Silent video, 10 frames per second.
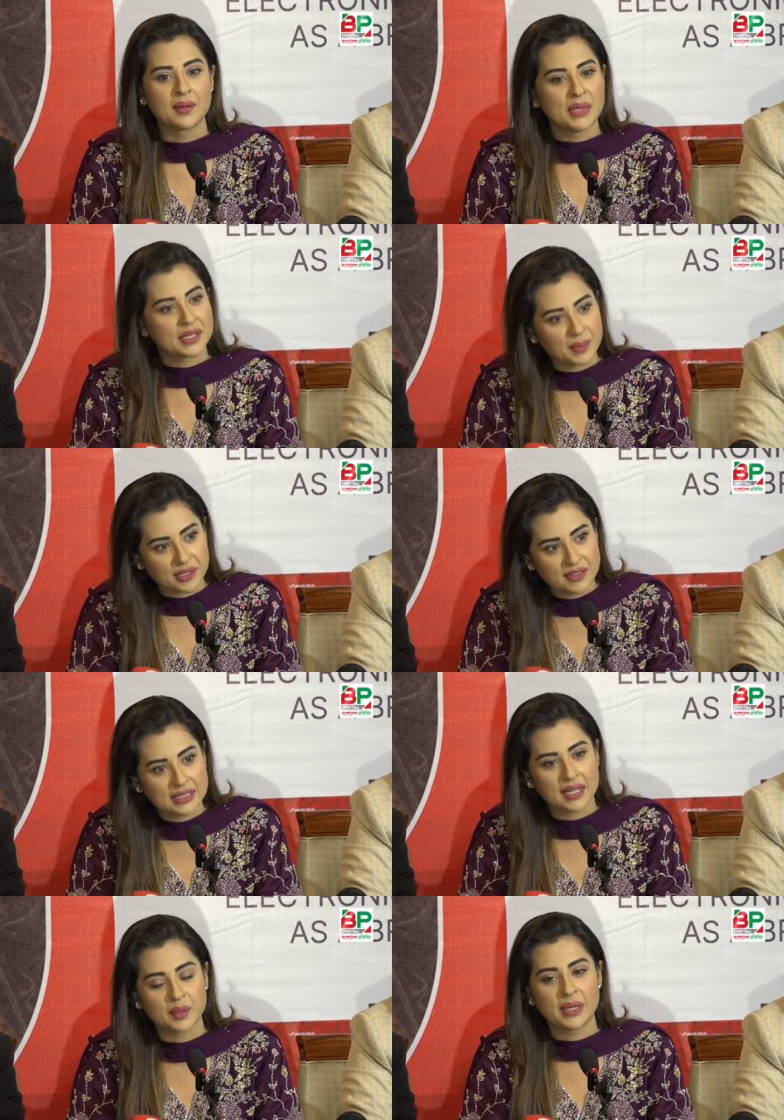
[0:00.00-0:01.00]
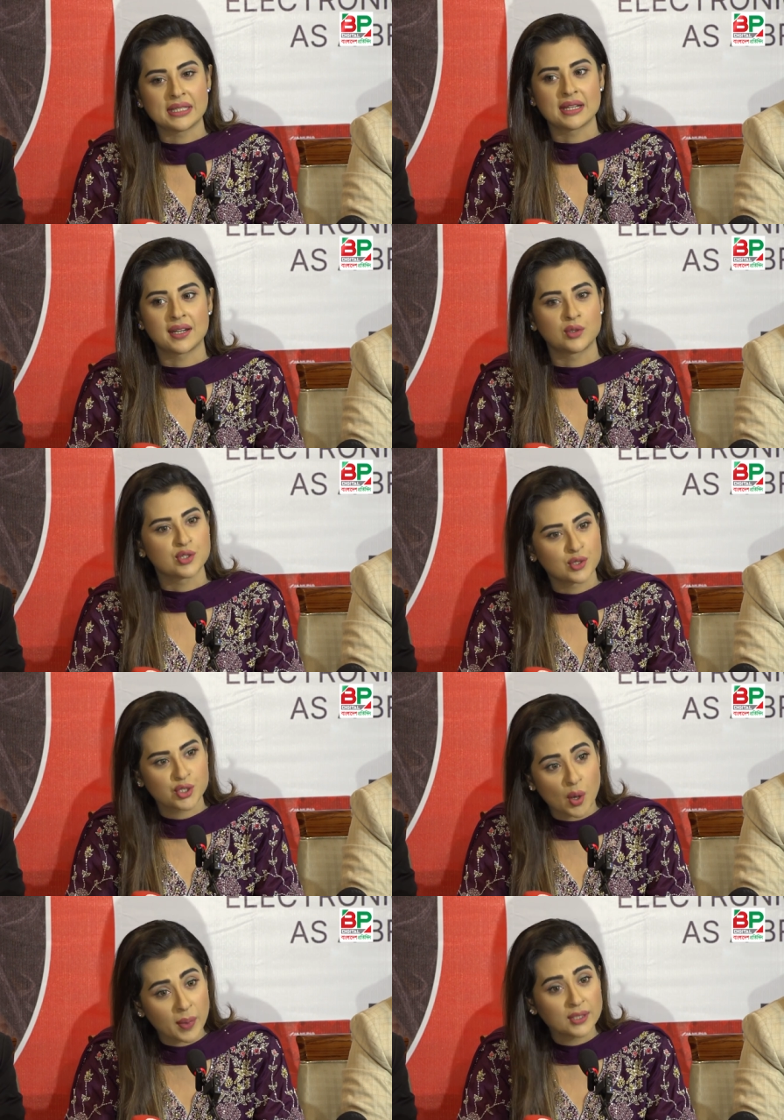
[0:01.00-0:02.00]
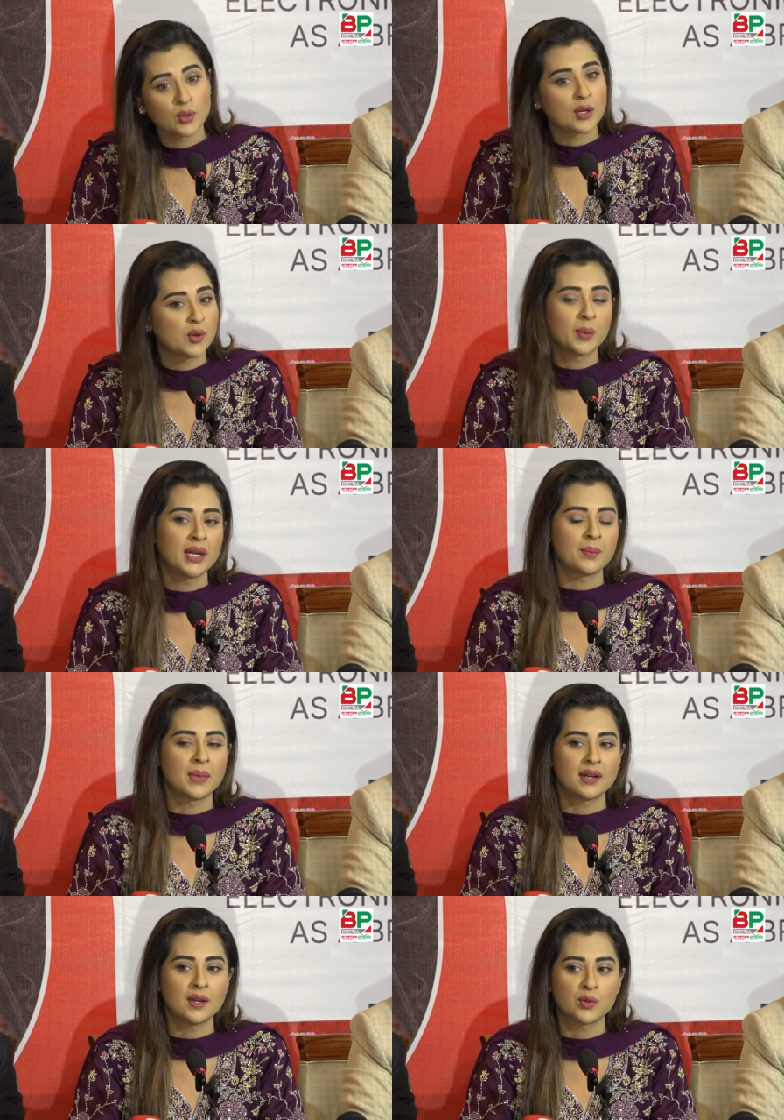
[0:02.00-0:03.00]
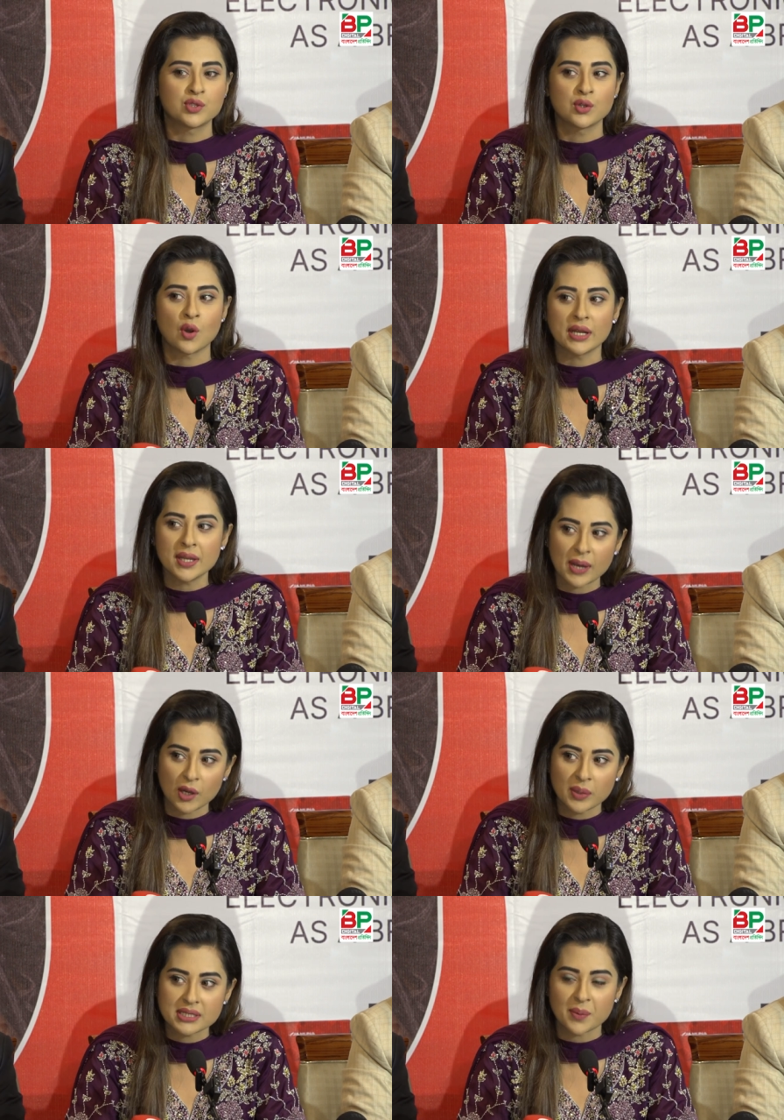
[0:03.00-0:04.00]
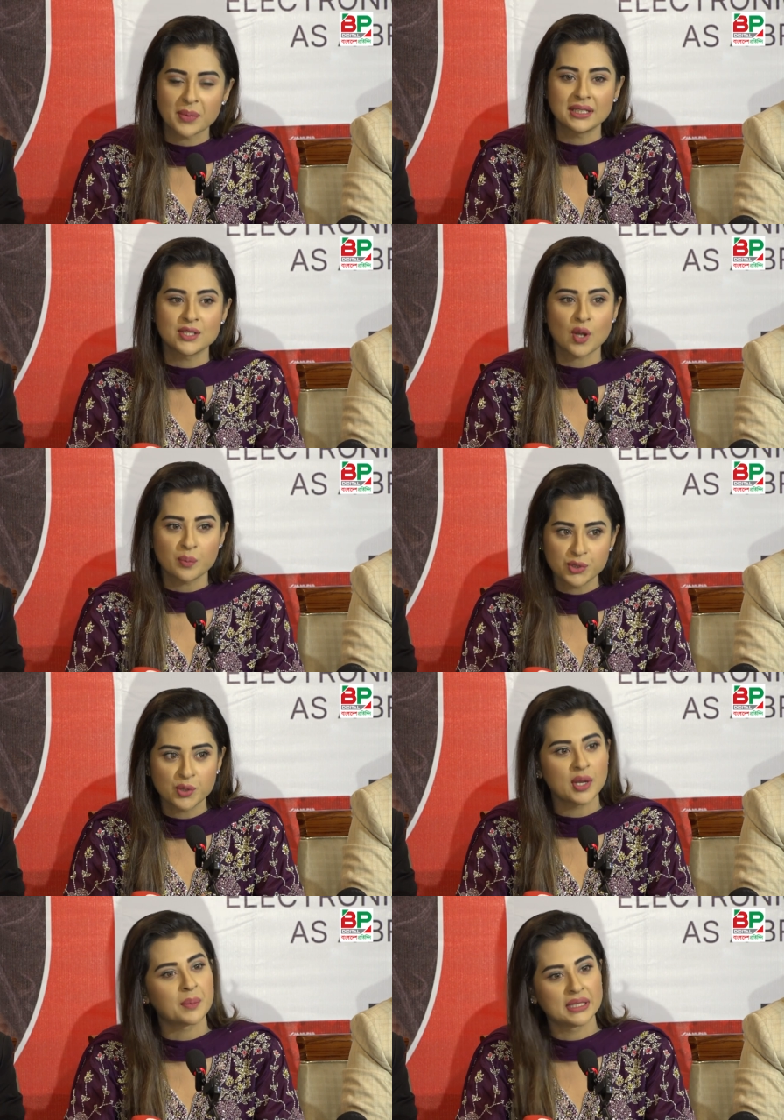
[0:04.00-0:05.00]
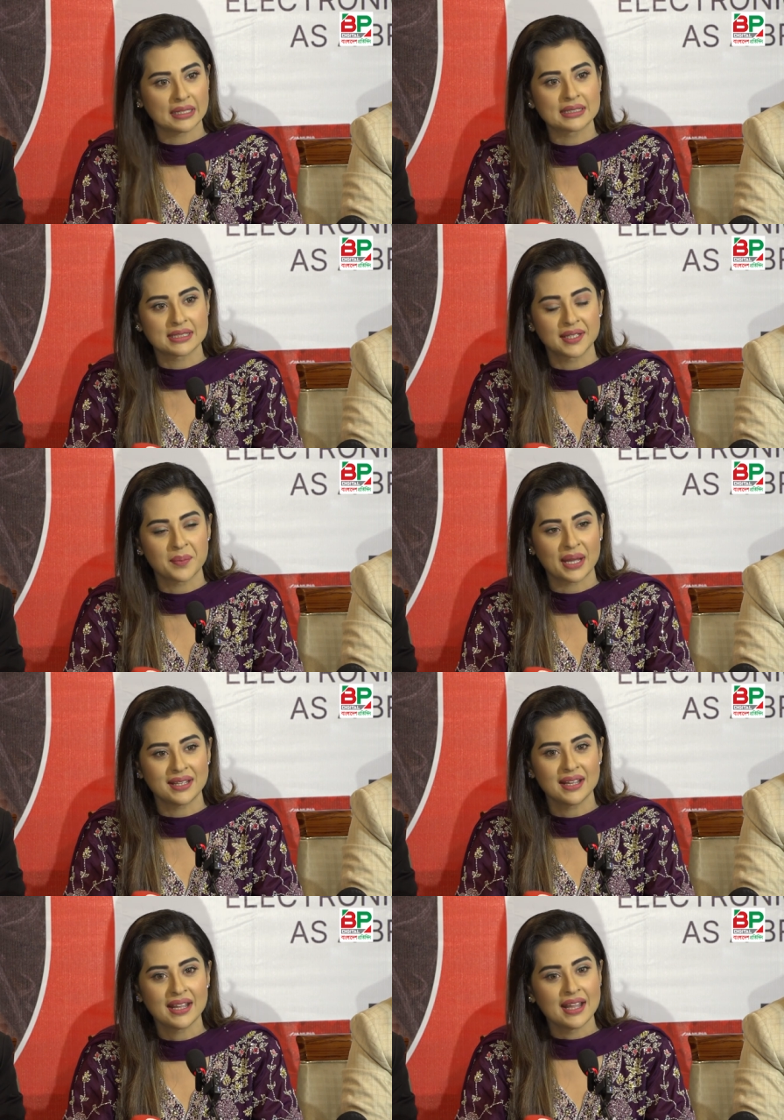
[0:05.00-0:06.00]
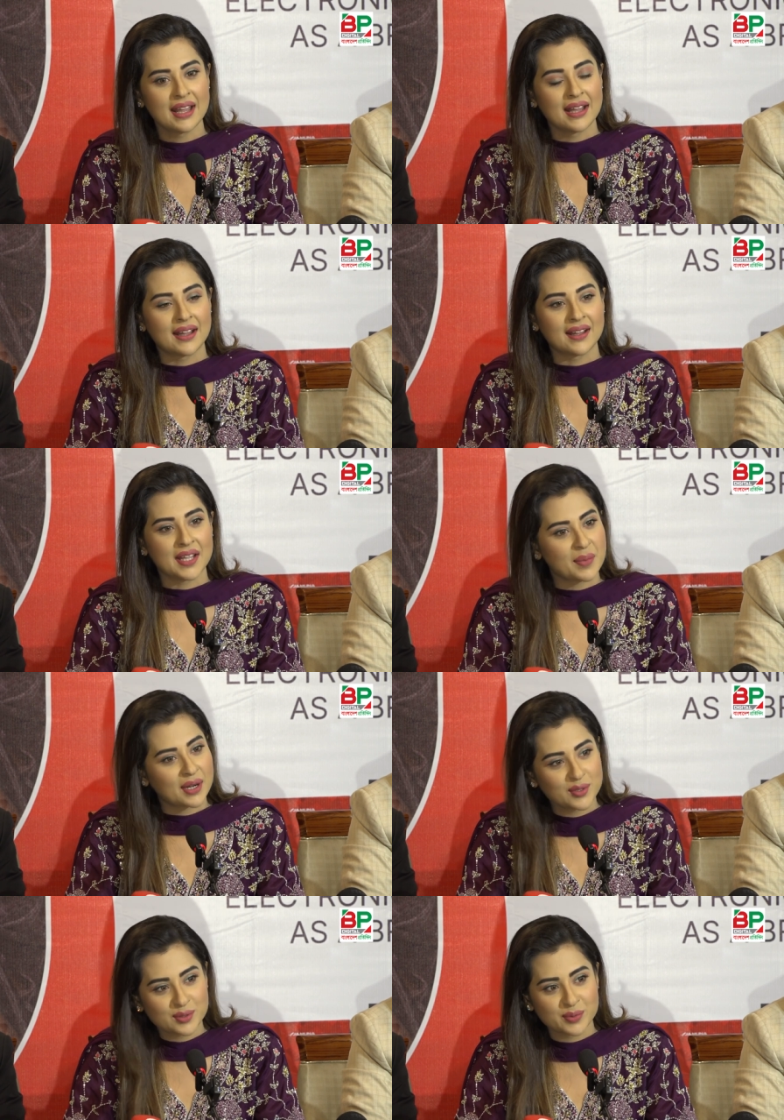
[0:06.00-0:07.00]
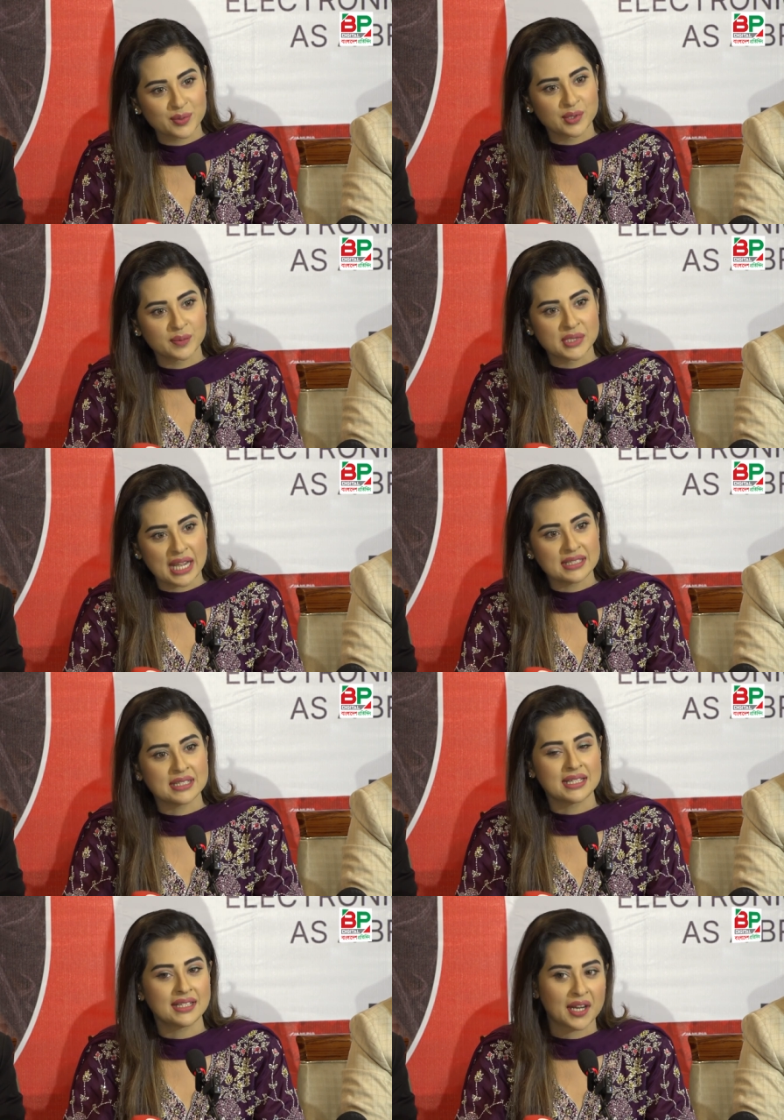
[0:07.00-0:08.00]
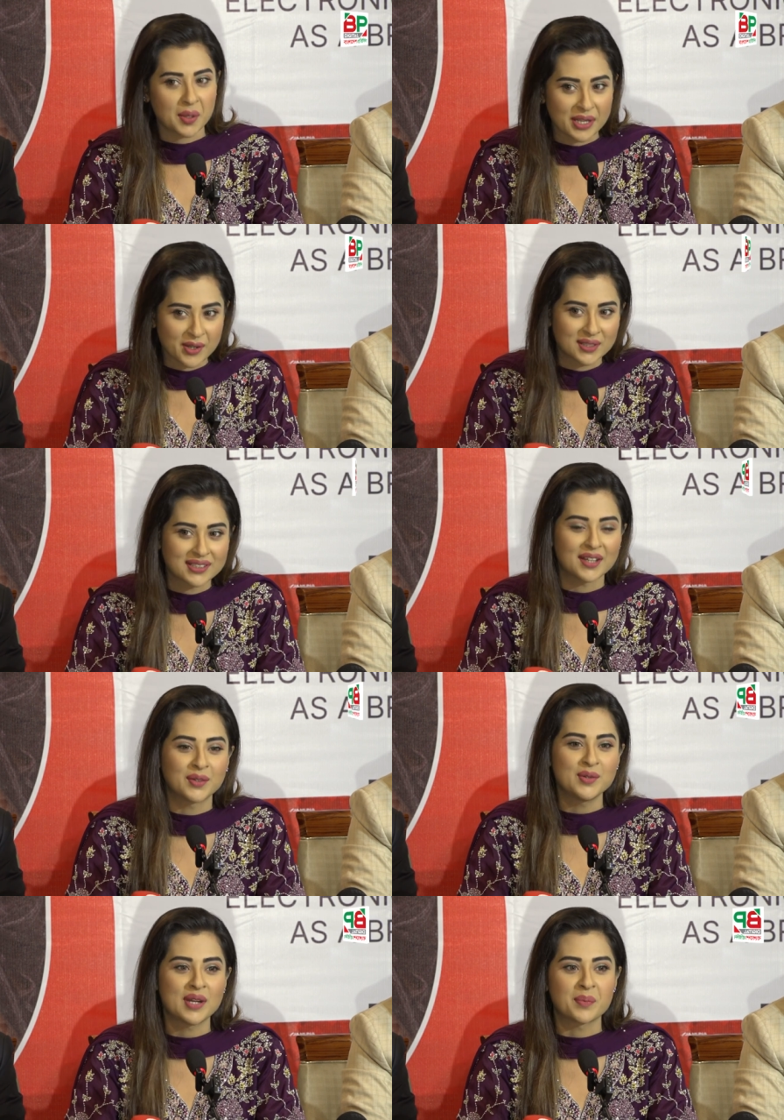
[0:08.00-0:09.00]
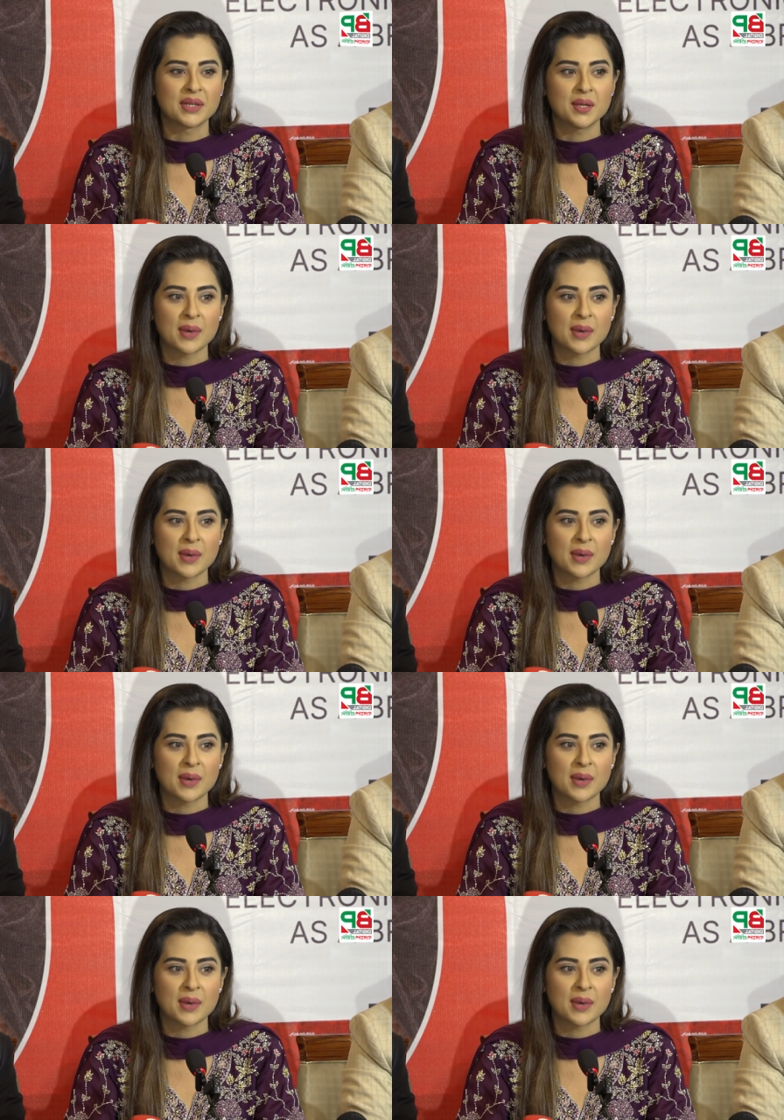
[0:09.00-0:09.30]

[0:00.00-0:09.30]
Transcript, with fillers: মিলাদ মাহফিল থাকবে এছাড়া ওর জন্য সবাই দোয়া করবেন আপনারা ওর জন্য অনেক ভালোবাসা আপনাদের সবসময় আপনাদের কাছ থেকে পাই এবারও চাই যে সেই ধারাবাহিকতা থাকুক আপনাদের